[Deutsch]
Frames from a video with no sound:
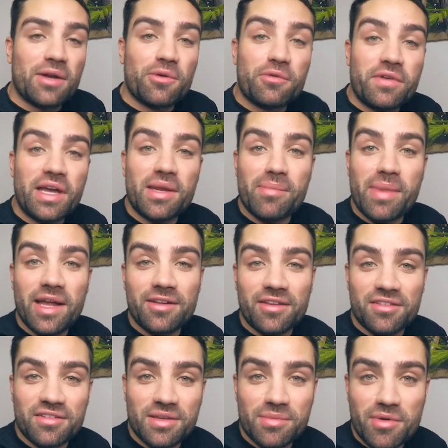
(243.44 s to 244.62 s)
Anruf, keine Mail,
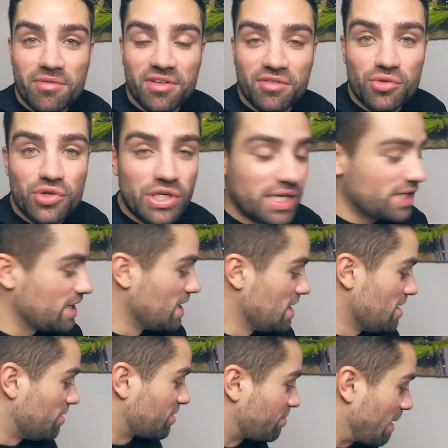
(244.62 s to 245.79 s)
dass die mir was zuschicken.
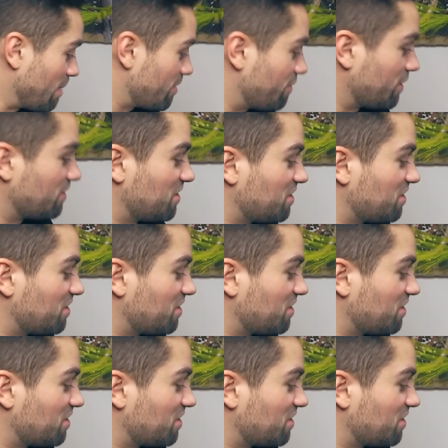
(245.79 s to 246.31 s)
Und zwar habe ich von